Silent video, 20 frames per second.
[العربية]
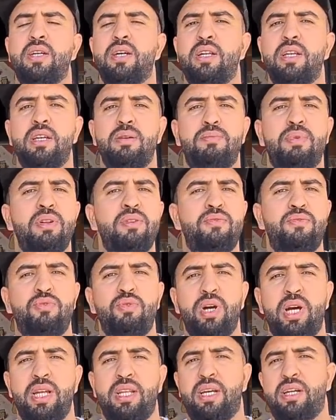تقريبا في
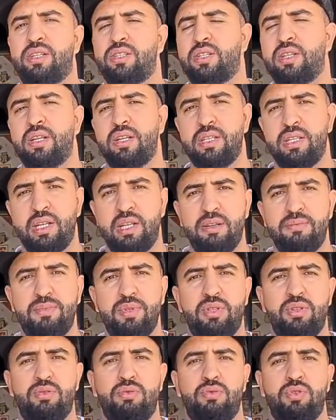واحد 10 ديال
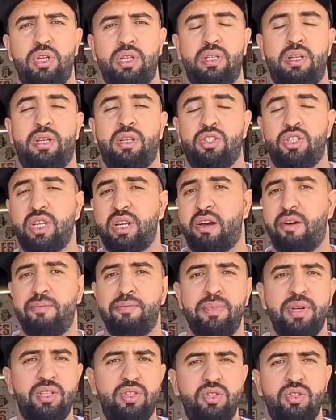المنتوجات 10
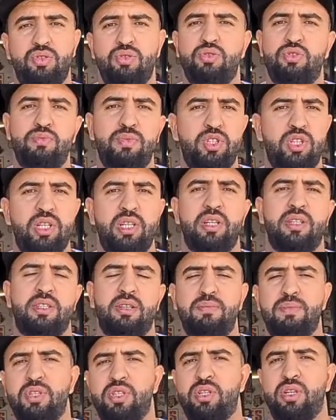ماشي جوج ماشي
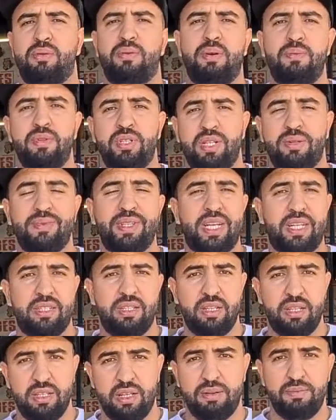ثلاثه ماشي اربعه ماشي خمسه
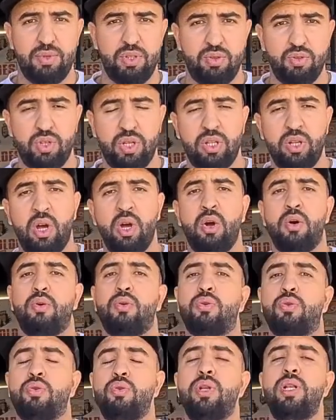10 ديال المنتوجات
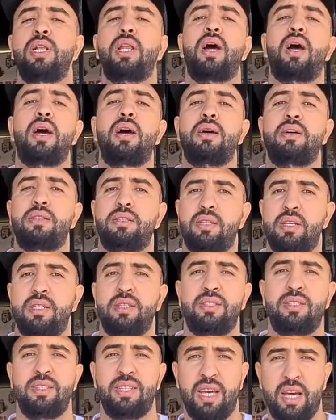وكلها
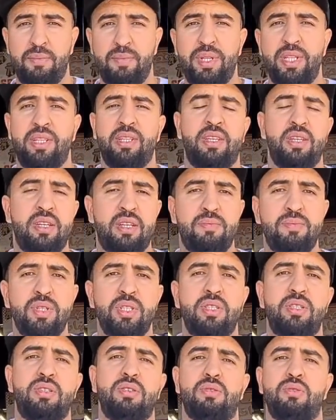اساسيه من الدقيق من
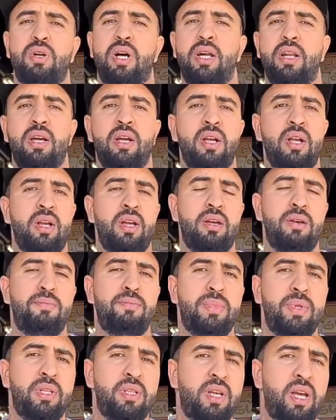السكر
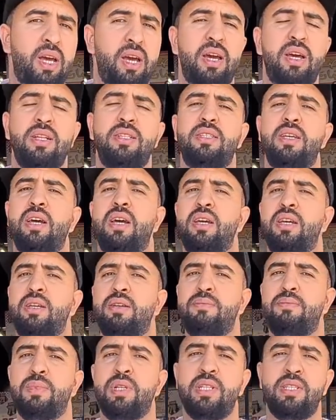من
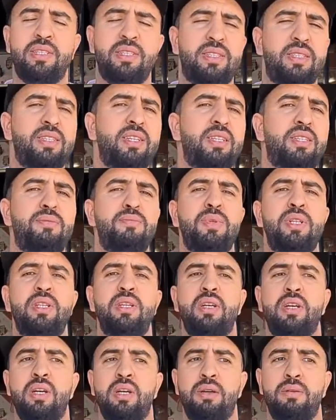اتاي من الزيت من
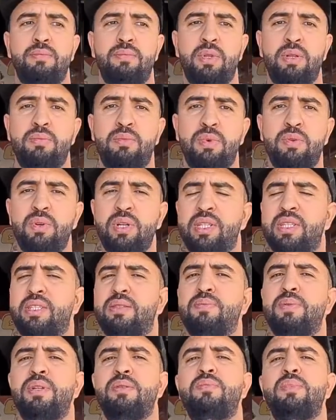من مواد
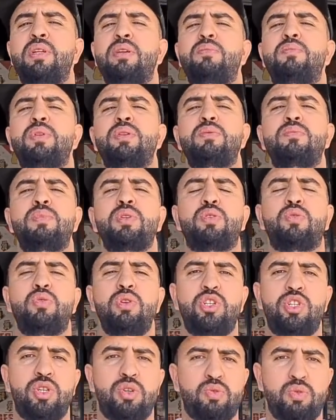التصبيغ من, من
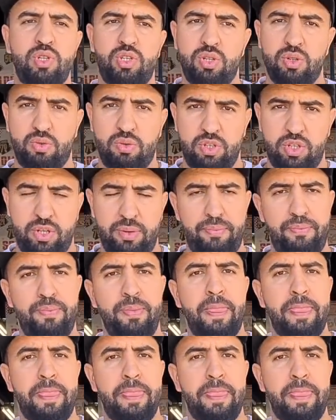كل شيء كل شيء كل شيء